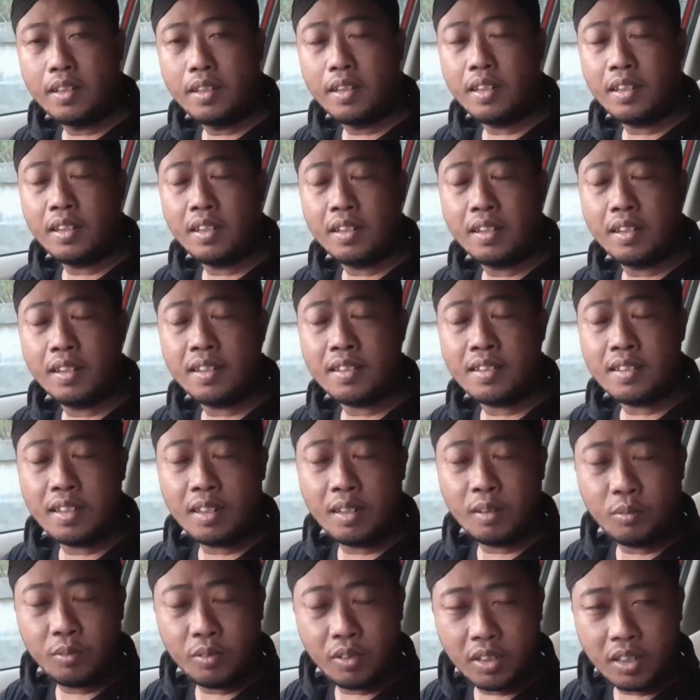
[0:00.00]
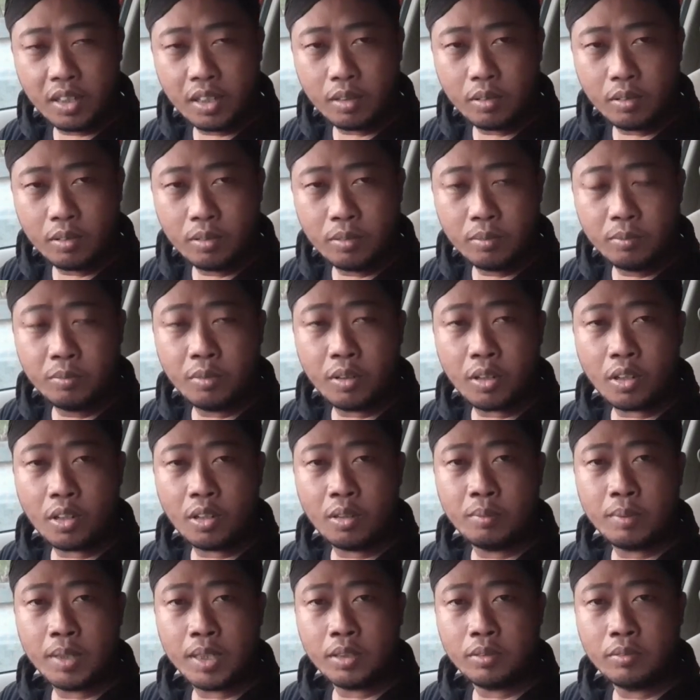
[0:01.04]
Ya, Assalamualaikum
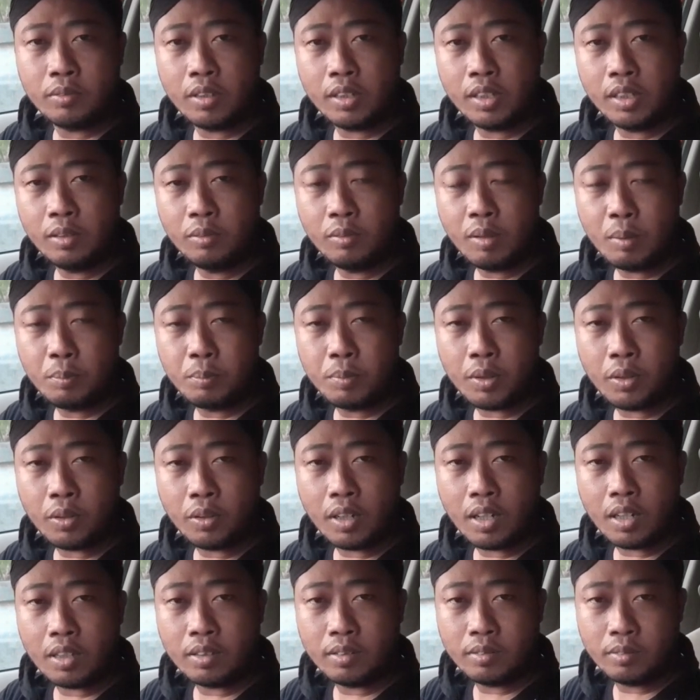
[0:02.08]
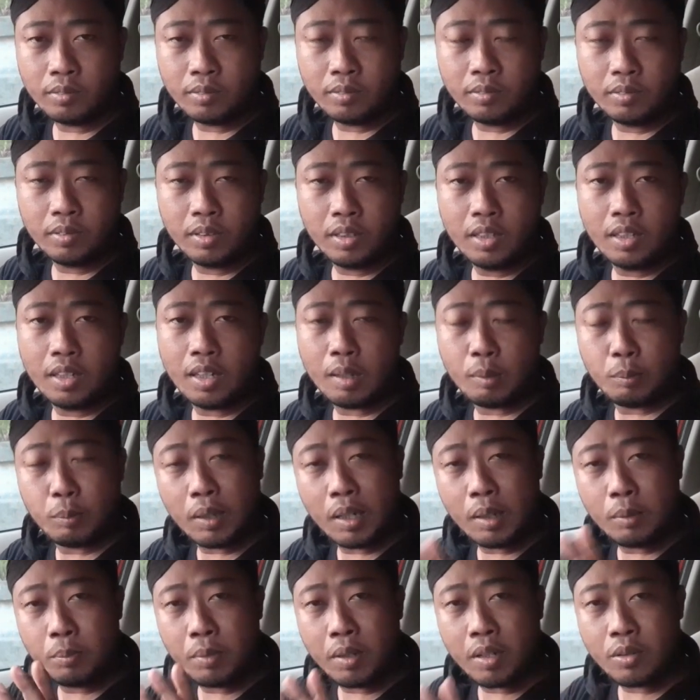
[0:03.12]
warahmatullahi wabarakatuh. Apa
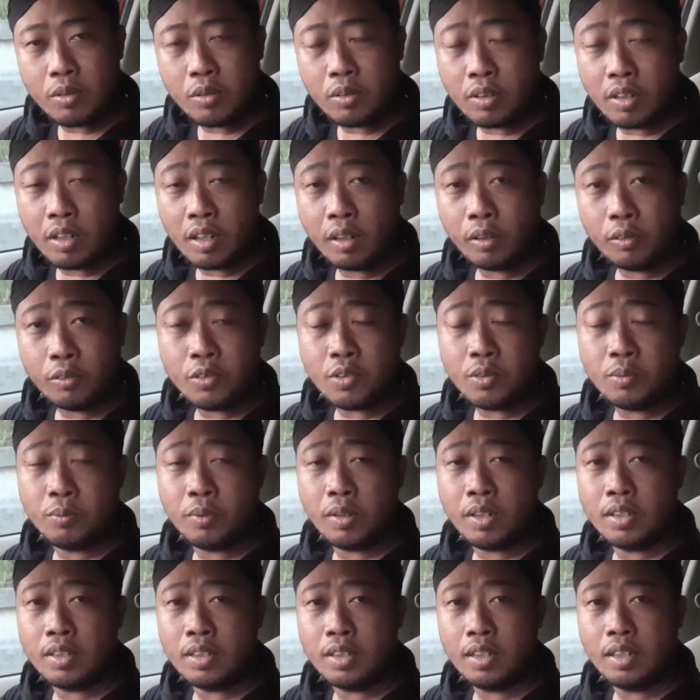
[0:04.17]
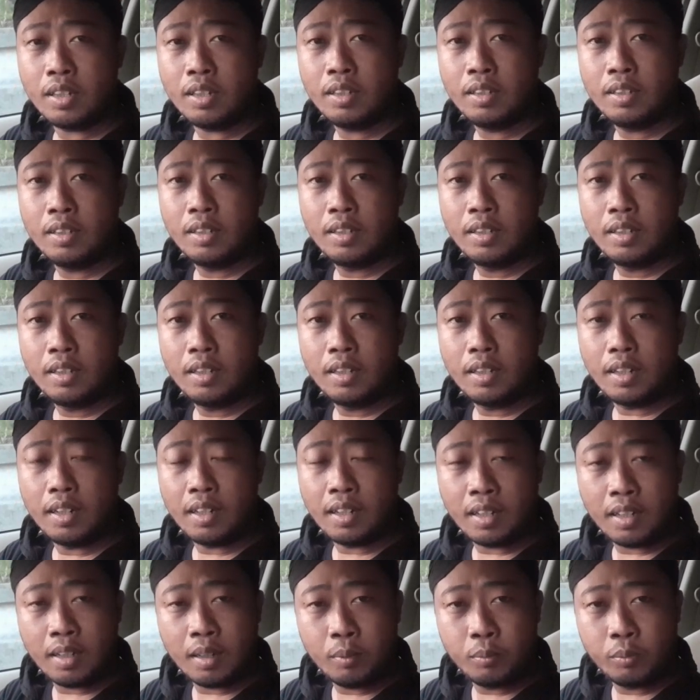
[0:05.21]
kabar saudaraku semuanya?
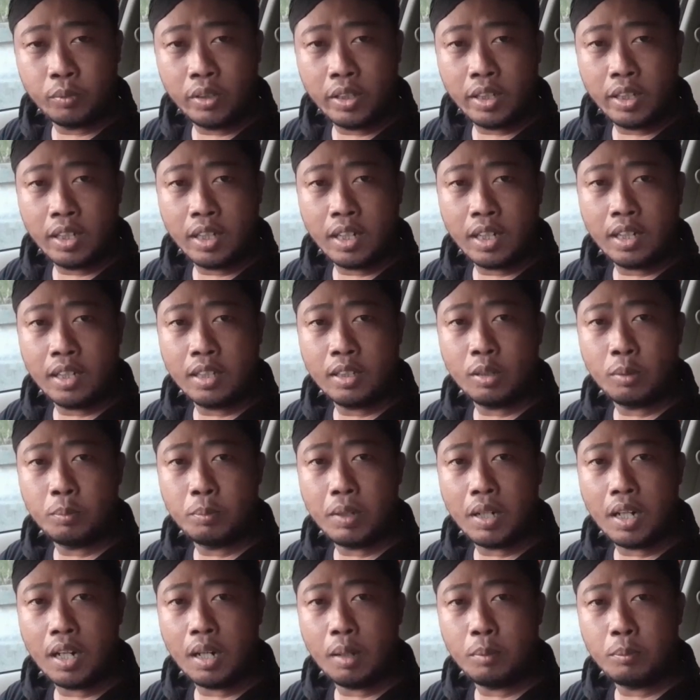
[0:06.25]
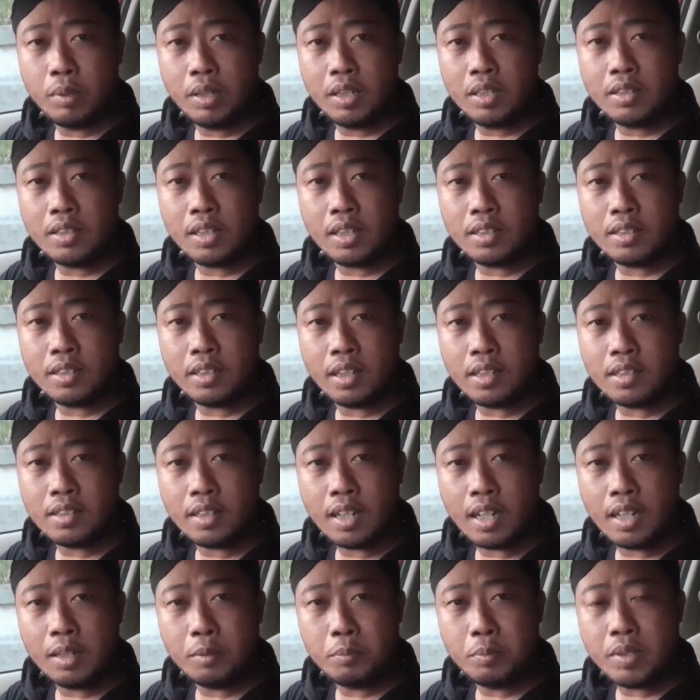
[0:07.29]
Alhamdulillah, Alhamdulillahirobbilalamin. Saya senang
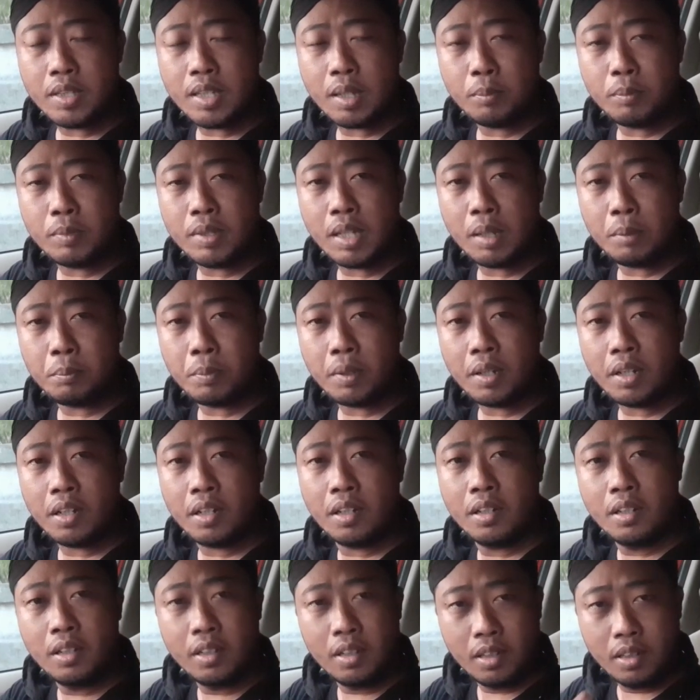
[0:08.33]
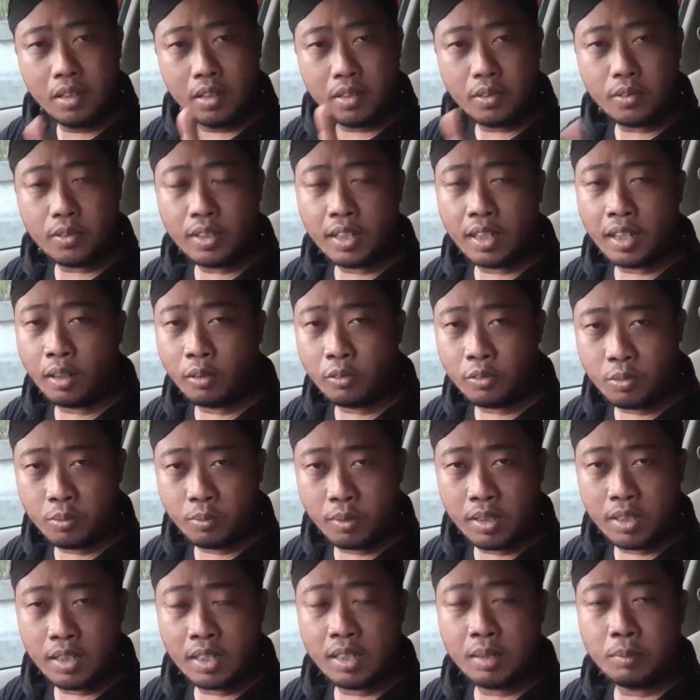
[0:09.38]
sekali bisa menyapa saudaraku
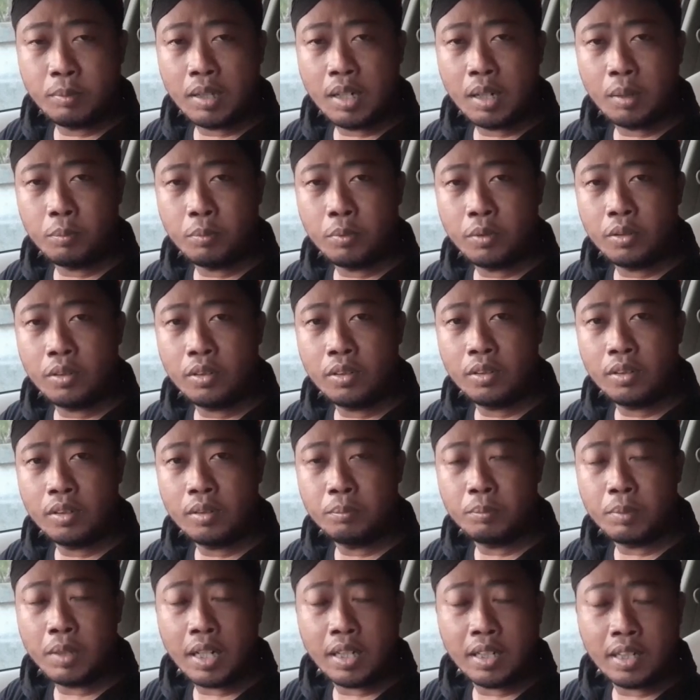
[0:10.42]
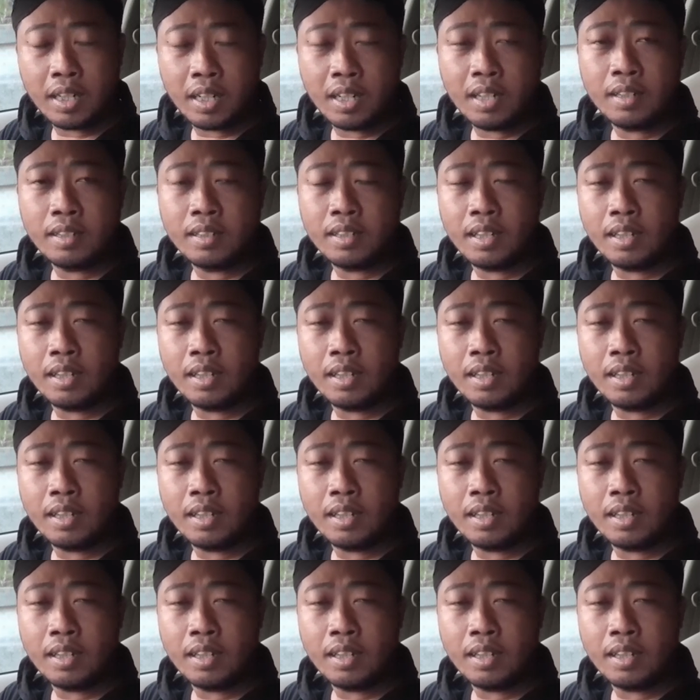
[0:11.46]
semuanya dimanapun berada.